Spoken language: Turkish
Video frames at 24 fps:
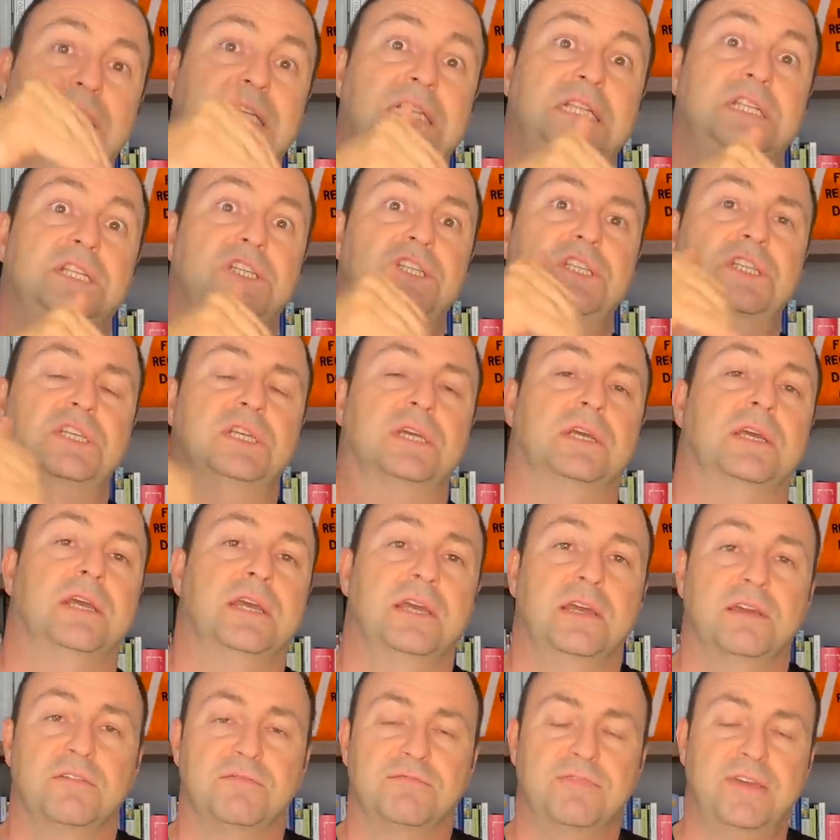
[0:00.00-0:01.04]
inişi
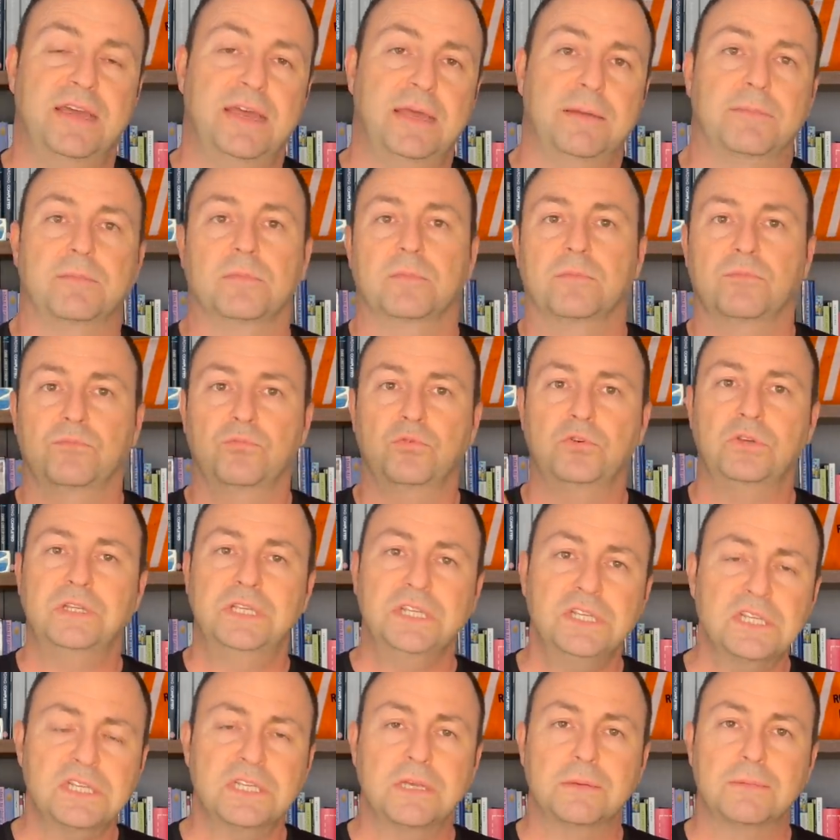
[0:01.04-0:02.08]
ve bu
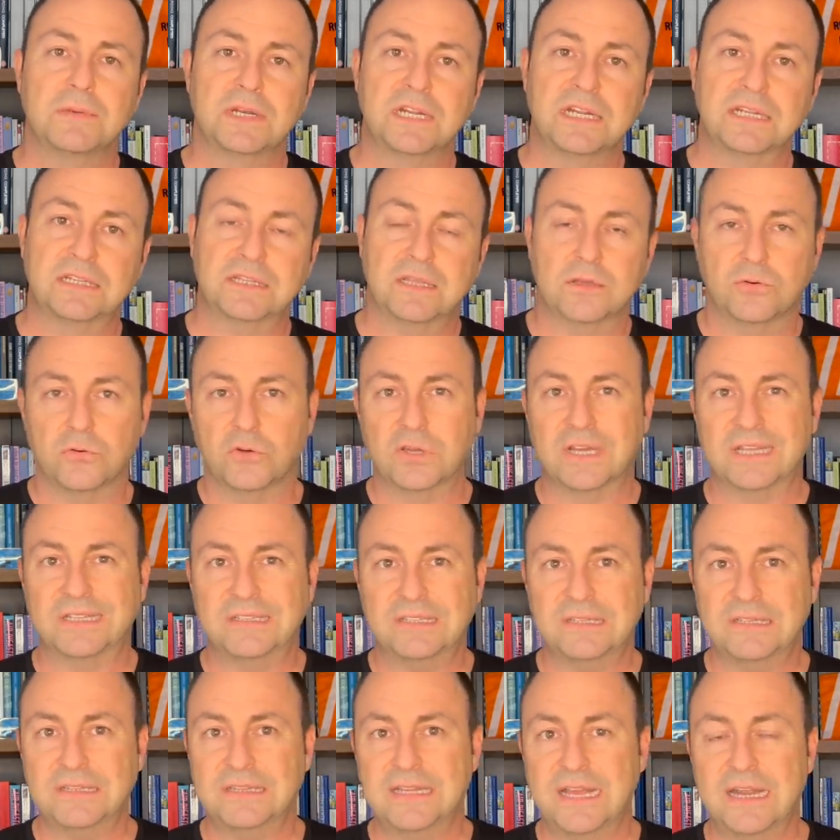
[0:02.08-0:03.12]
inişle birlikte
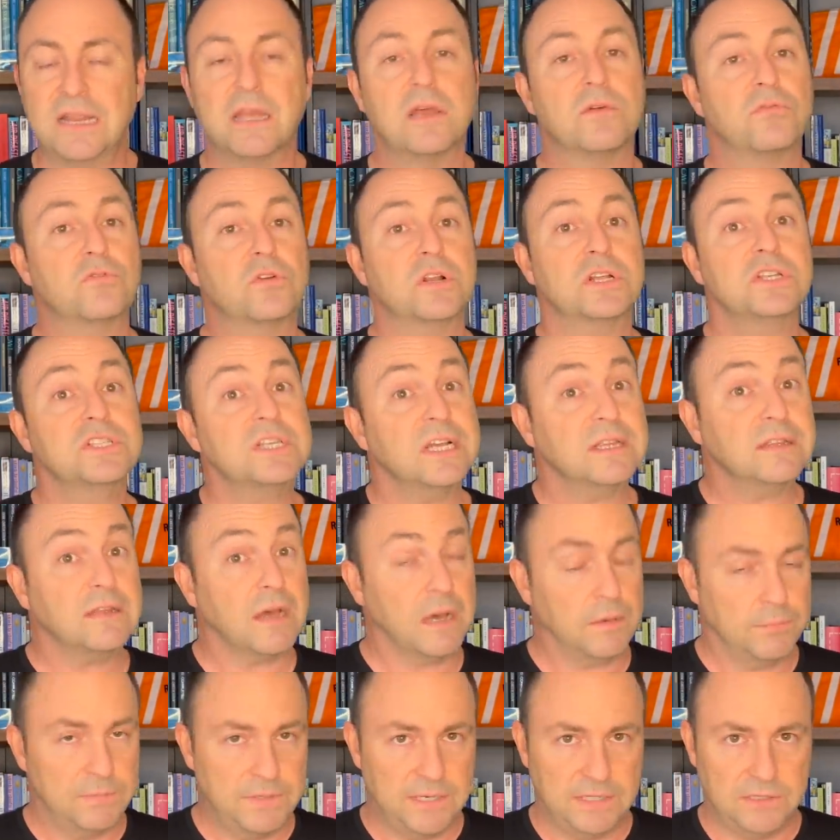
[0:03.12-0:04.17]
roketin nereye vuracağı
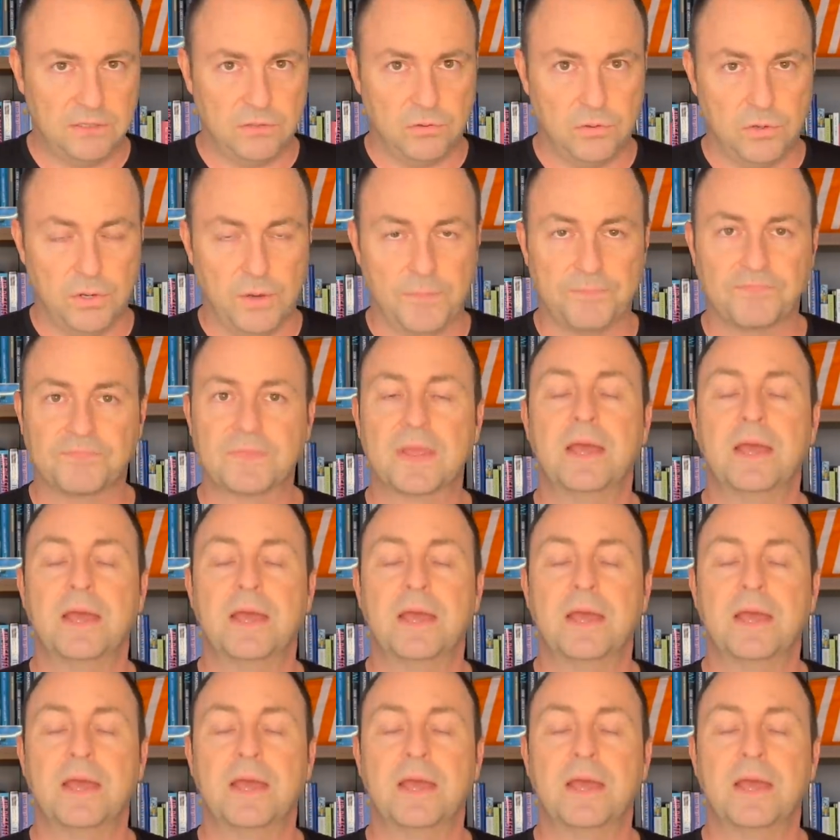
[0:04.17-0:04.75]
tahmin ediliyor.